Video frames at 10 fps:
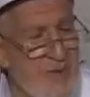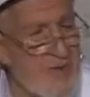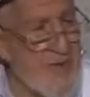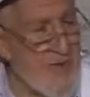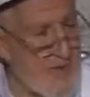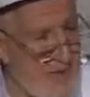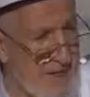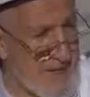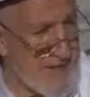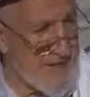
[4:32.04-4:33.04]
beline
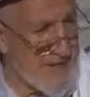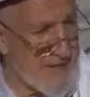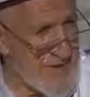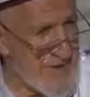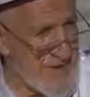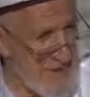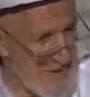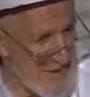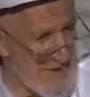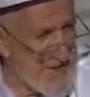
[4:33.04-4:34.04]
kadar
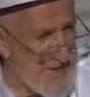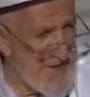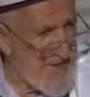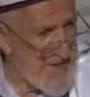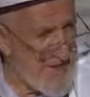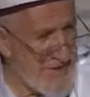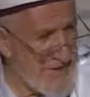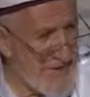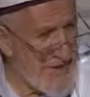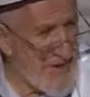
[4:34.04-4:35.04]
derinlikte,
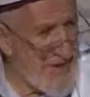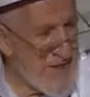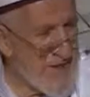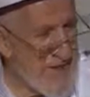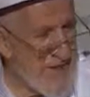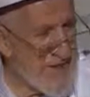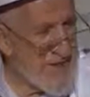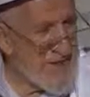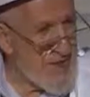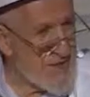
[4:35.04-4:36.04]

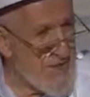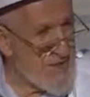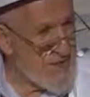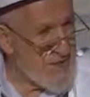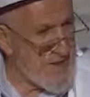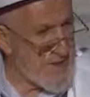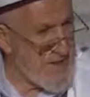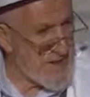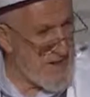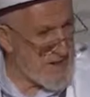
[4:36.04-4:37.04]
çalışılabilecek
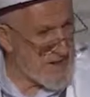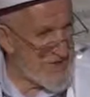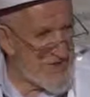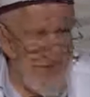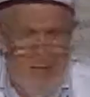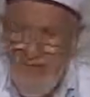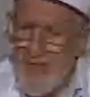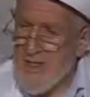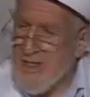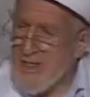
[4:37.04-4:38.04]
kadar genişlikte,
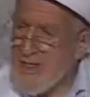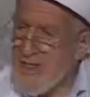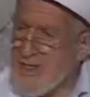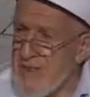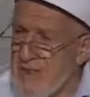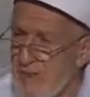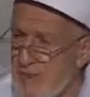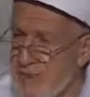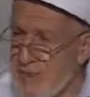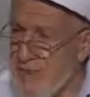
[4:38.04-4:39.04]
kadın
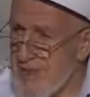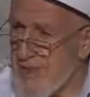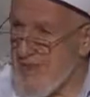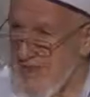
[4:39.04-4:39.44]
göğsüne kadar